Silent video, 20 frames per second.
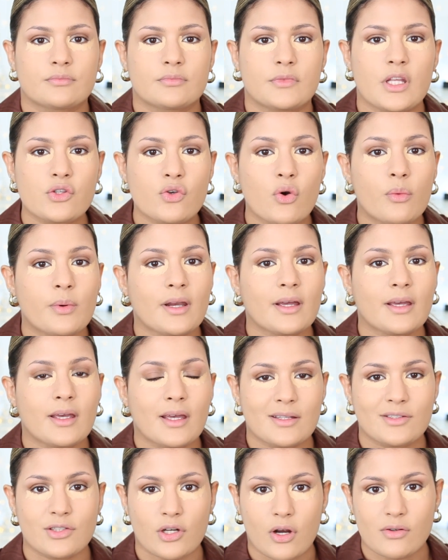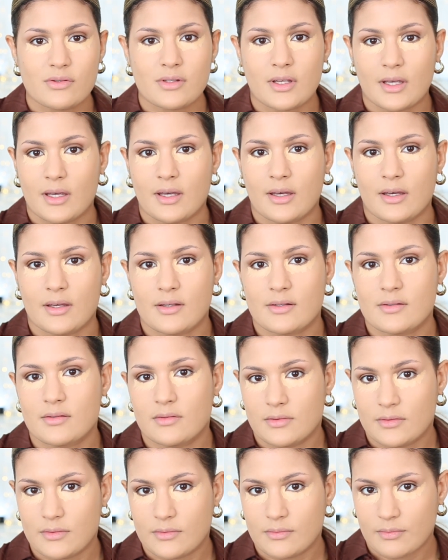Descubren que Charles
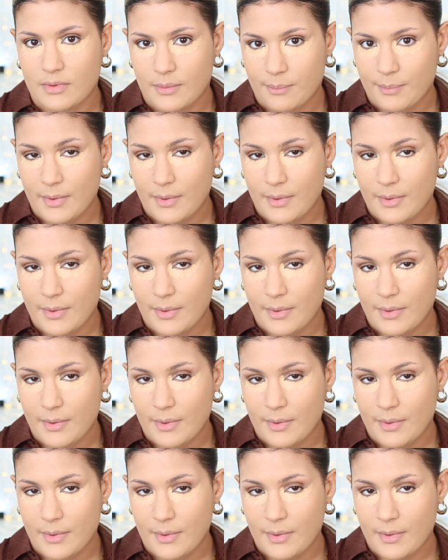es,